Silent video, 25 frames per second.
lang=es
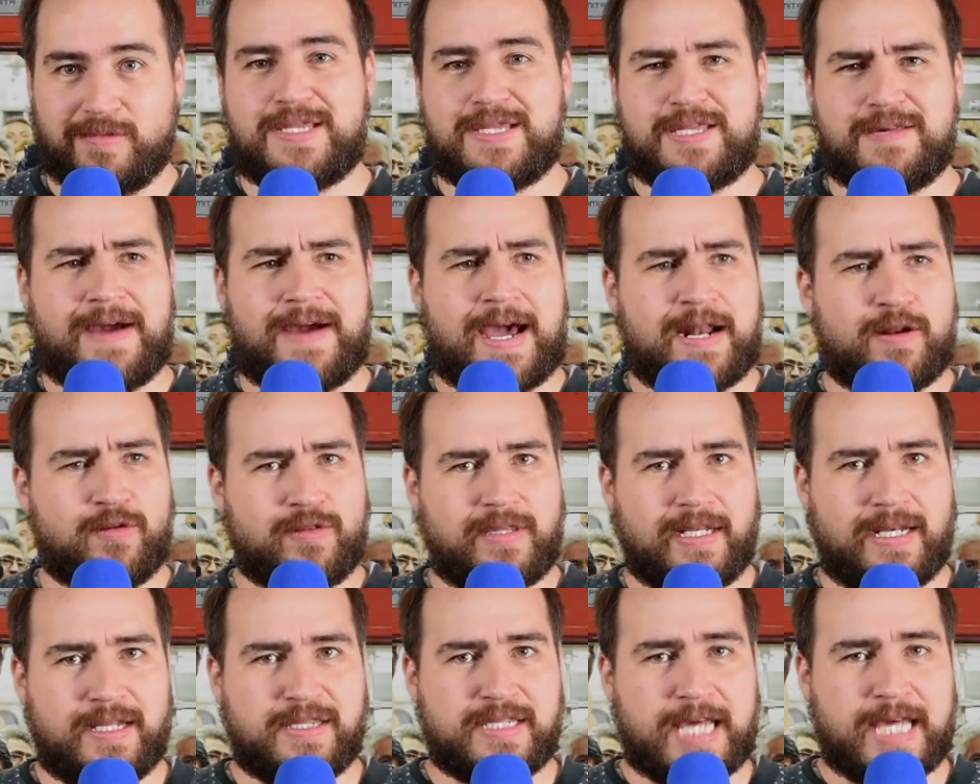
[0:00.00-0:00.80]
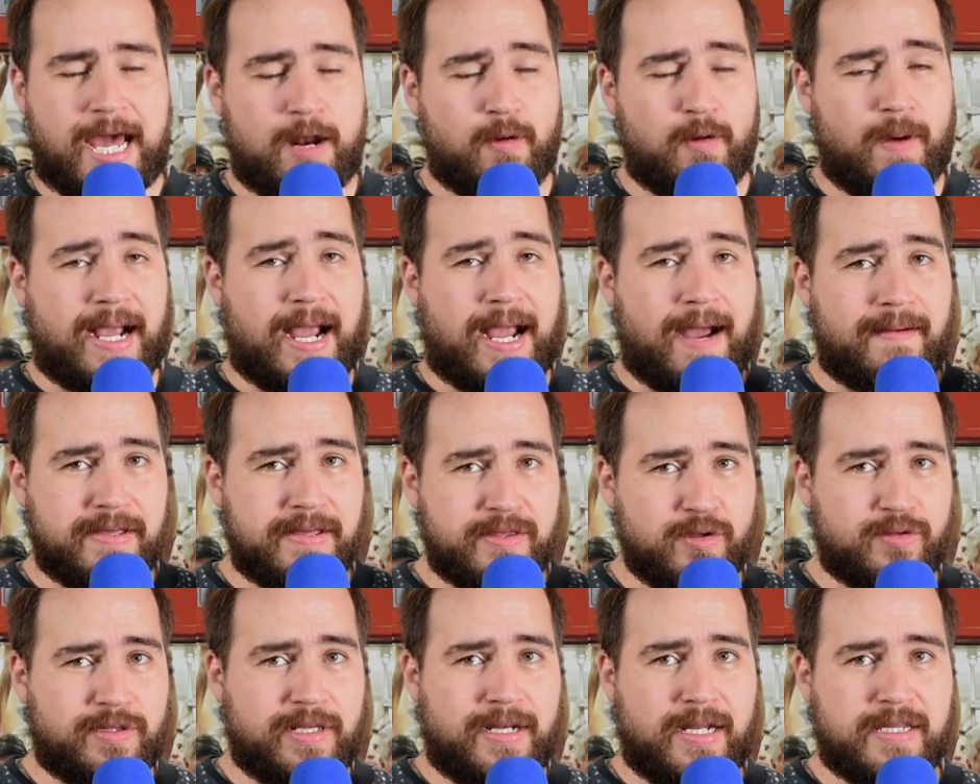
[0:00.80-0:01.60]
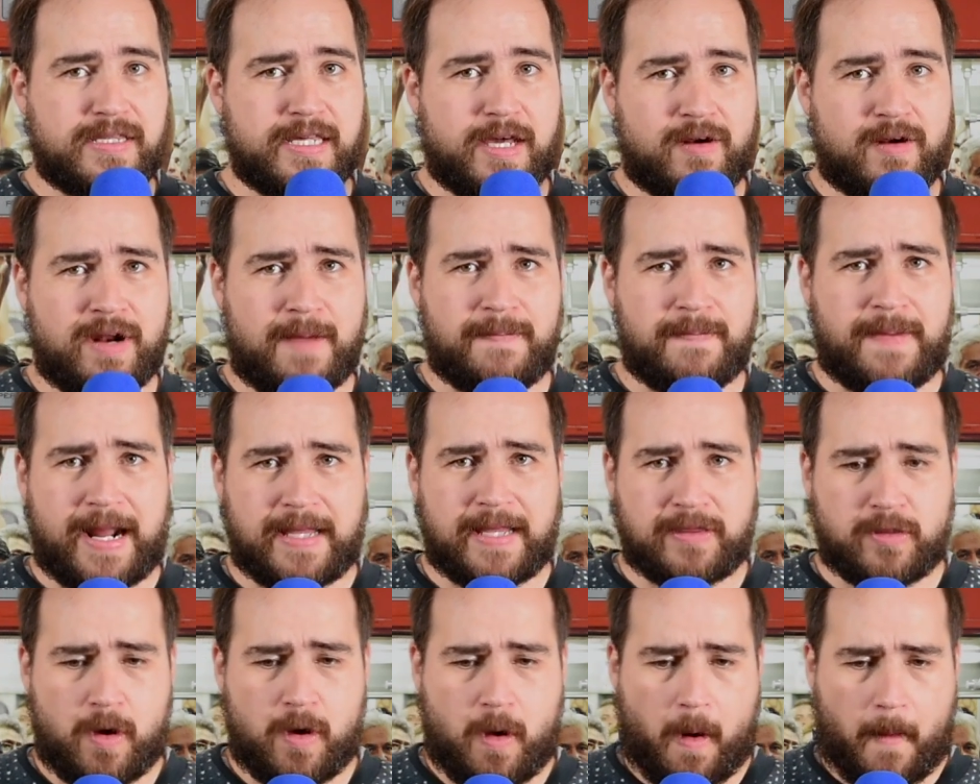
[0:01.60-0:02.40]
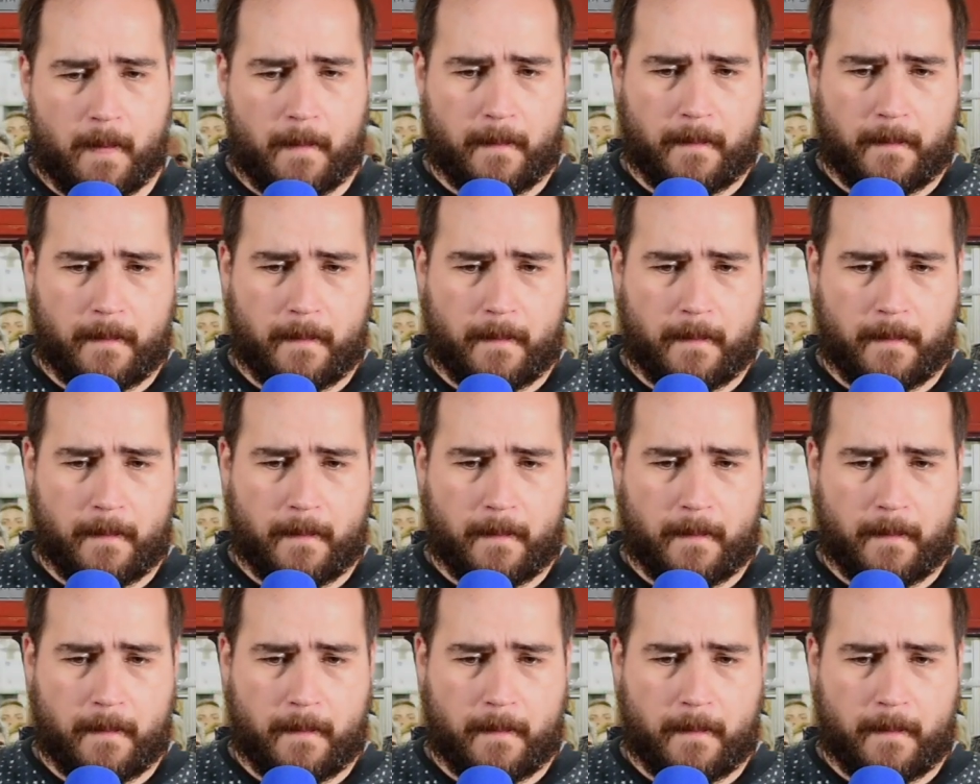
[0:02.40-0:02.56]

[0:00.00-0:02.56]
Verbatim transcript: Si van a utilizar o acaban de utilizar un aparato,